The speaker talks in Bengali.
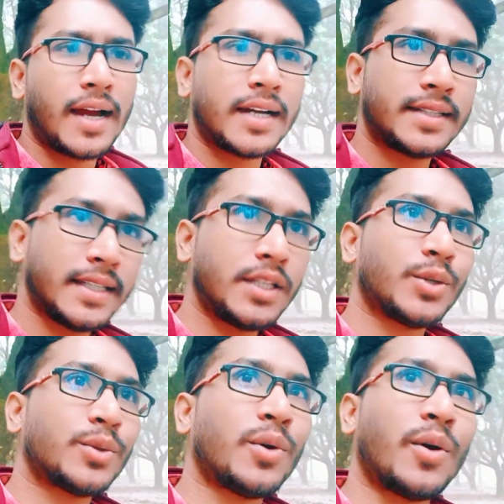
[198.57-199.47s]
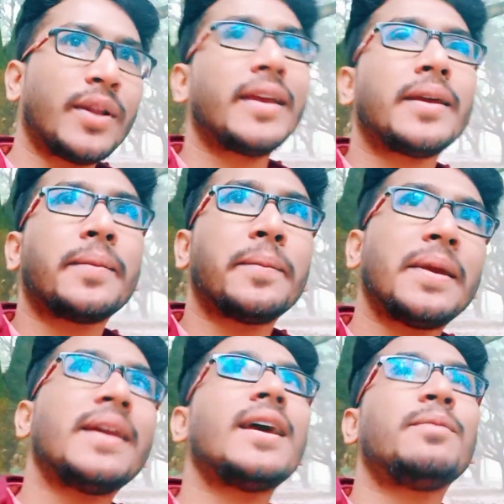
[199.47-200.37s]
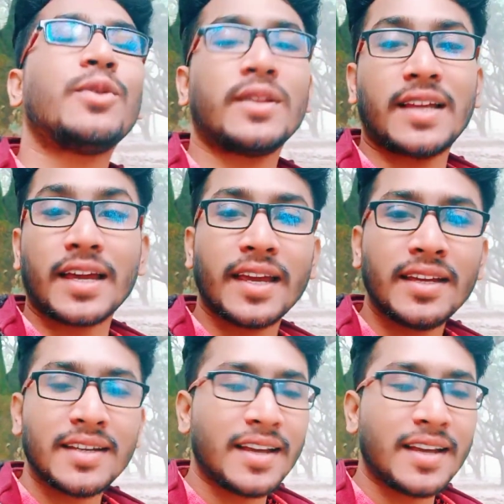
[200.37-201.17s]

আর দ্বিতীয়ত অনেক মেয়েরাই বলে থাকে